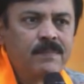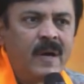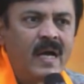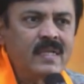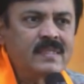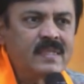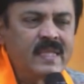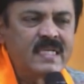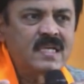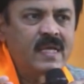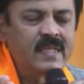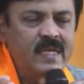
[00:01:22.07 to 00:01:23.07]

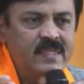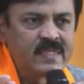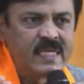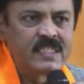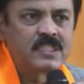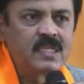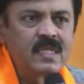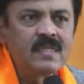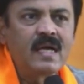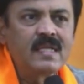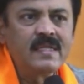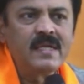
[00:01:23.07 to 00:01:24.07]
భారతదేశాన్ని
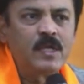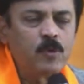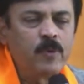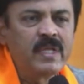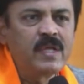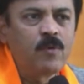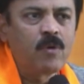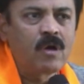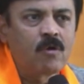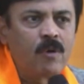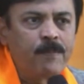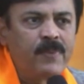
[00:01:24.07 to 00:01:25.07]
తీర్చిదిద్దాలనేటువంటి ఒక
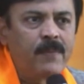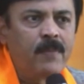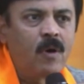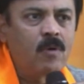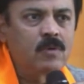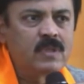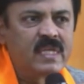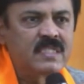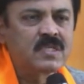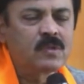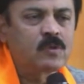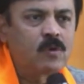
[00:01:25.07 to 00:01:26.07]
గొప్ప
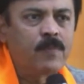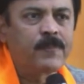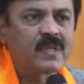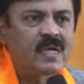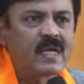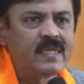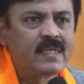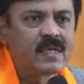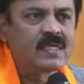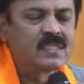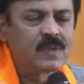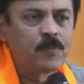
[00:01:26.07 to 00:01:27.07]
మహోద్దేశంతో ప్రధాని
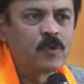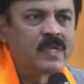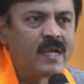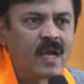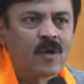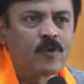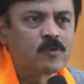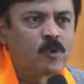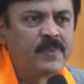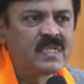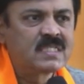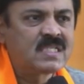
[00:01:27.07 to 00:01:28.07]
నరేంద్ర మోదీ గారు
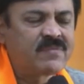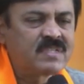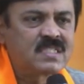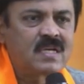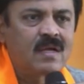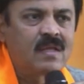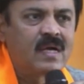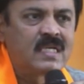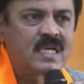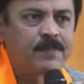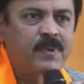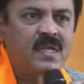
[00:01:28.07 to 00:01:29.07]
తొమ్మిది సంవత్సరాలుగా
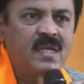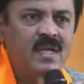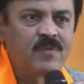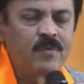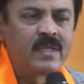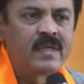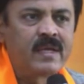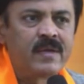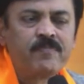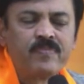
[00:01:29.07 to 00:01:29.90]
చేపట్టినటువంటి